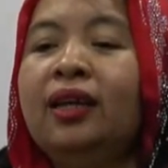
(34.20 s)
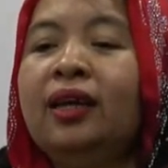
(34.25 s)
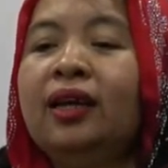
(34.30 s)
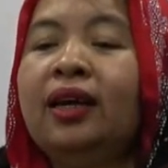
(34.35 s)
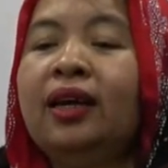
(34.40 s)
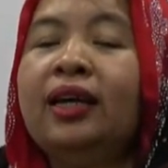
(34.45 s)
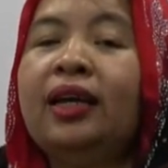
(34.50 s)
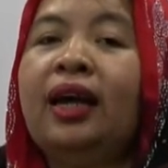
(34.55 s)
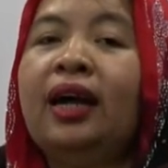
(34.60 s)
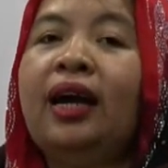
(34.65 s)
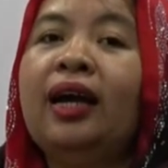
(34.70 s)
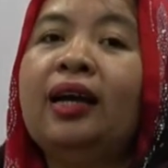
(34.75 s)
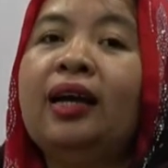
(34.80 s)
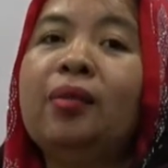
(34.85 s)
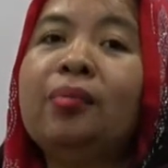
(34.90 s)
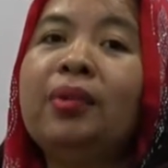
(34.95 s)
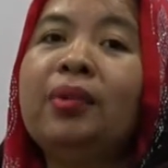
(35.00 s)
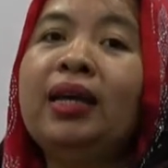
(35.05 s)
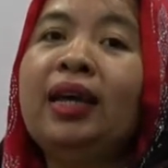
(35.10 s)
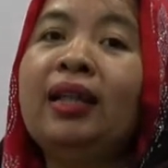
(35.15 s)
Kaya
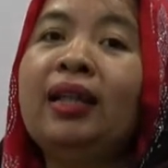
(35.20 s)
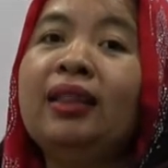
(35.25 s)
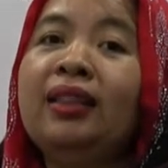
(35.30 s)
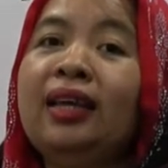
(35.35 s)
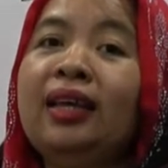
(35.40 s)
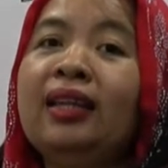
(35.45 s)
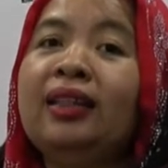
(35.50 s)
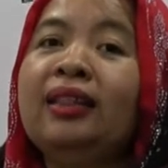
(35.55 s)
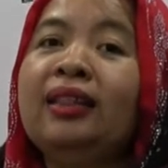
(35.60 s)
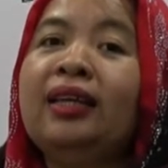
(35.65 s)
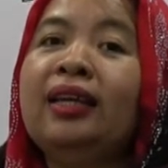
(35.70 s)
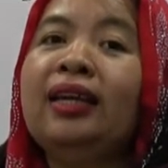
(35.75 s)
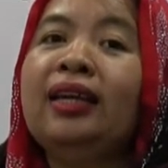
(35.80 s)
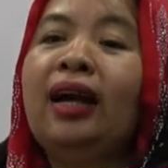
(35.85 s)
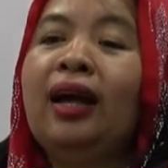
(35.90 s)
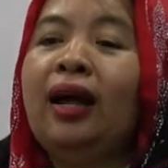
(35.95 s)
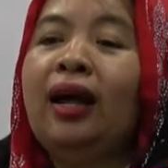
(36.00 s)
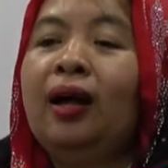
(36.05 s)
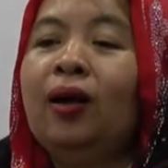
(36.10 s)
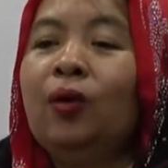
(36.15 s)
karamihan din, di
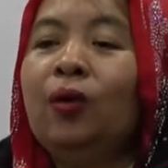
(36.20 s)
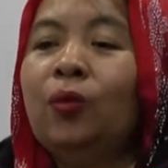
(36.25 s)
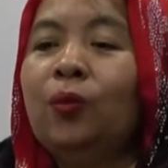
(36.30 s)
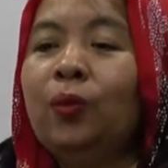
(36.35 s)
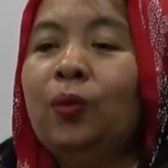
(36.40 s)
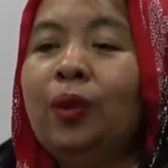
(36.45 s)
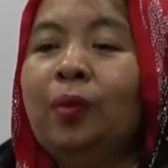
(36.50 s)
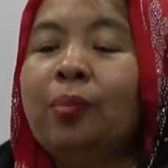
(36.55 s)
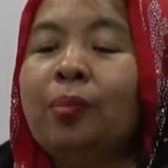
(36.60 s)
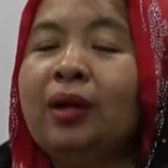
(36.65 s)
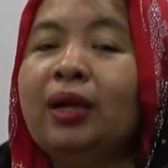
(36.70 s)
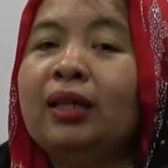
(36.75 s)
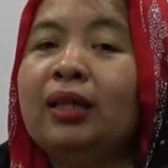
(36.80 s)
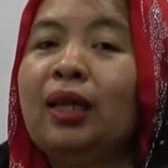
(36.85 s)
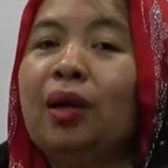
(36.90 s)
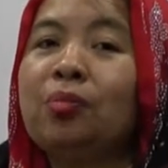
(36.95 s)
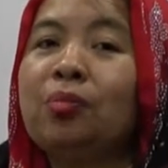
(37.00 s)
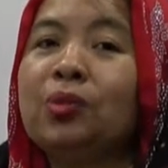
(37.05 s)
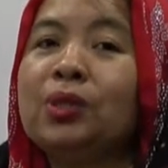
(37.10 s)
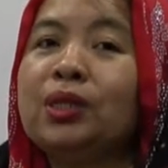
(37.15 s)
nakaka-uwi
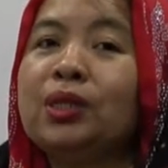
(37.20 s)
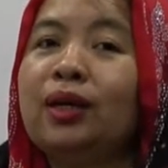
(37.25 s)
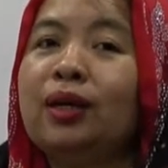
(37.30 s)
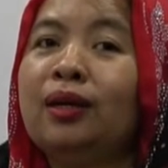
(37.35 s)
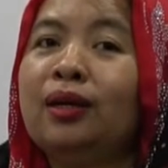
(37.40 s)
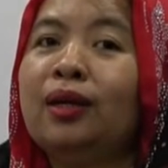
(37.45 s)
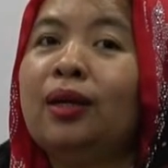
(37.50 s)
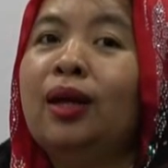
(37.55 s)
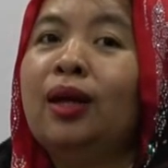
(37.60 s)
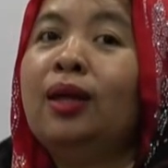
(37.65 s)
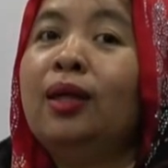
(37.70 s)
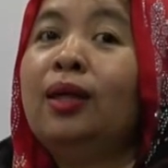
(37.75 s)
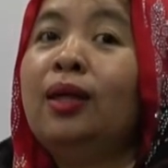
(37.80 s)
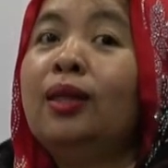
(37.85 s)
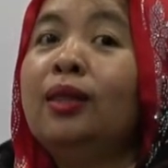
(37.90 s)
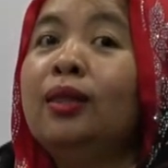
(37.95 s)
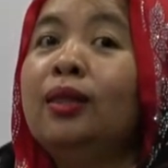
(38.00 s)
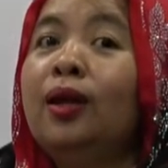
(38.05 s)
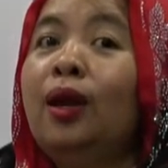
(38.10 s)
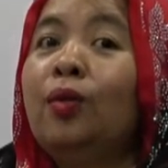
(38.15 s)
pagkatapos ng
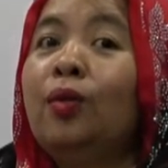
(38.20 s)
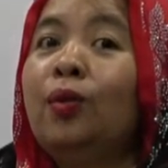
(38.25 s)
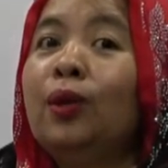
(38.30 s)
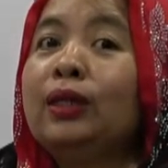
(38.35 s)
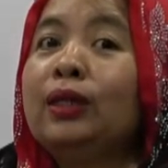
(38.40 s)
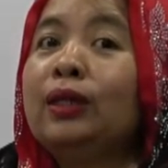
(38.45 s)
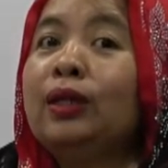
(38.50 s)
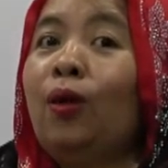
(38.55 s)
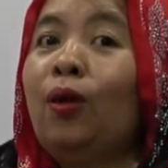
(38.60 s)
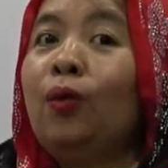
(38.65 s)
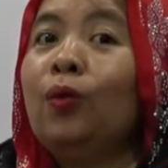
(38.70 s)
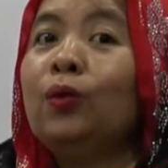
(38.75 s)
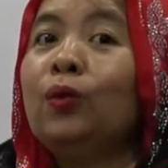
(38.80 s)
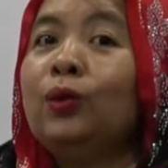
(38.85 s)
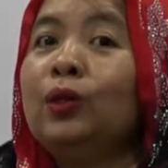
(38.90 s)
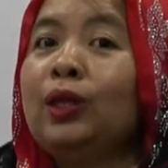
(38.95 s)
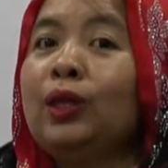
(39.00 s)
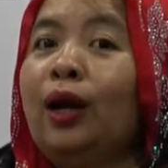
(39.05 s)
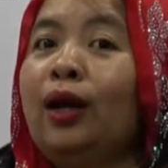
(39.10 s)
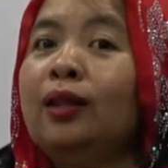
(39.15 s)
dalawang taong
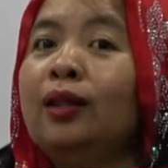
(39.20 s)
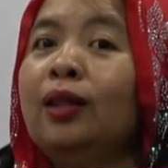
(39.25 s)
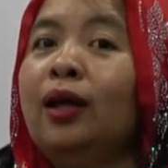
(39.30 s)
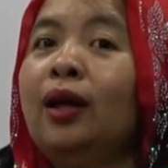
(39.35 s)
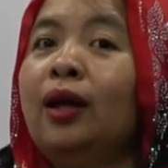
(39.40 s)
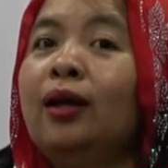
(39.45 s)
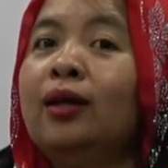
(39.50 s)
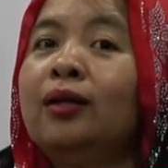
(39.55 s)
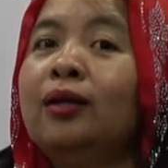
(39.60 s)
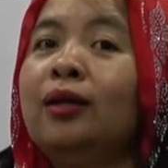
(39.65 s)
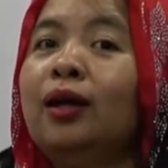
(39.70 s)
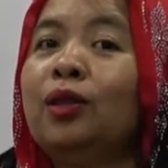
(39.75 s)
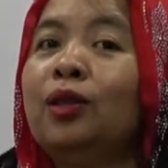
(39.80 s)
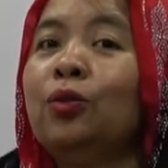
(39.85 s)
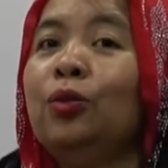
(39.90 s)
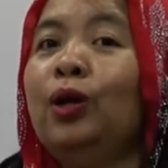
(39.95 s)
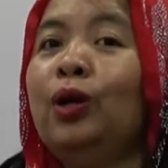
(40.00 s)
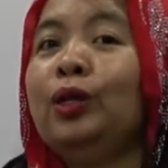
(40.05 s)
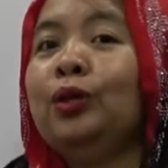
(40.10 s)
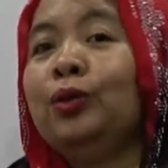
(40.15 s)
kontrata,
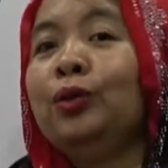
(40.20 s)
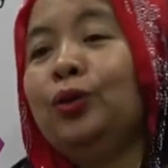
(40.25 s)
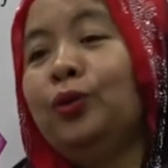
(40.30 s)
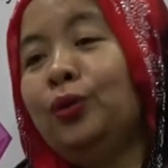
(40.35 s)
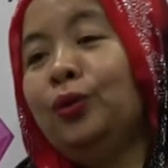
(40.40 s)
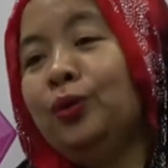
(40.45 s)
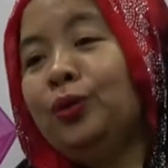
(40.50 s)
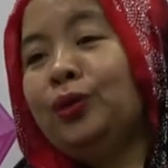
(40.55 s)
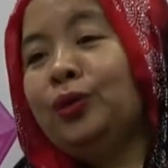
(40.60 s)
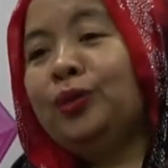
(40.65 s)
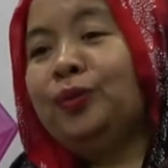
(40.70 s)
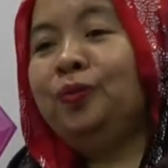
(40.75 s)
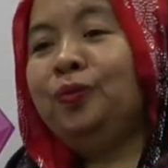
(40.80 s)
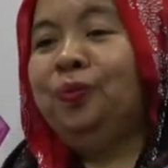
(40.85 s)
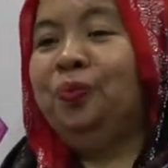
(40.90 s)
katulad ko noon.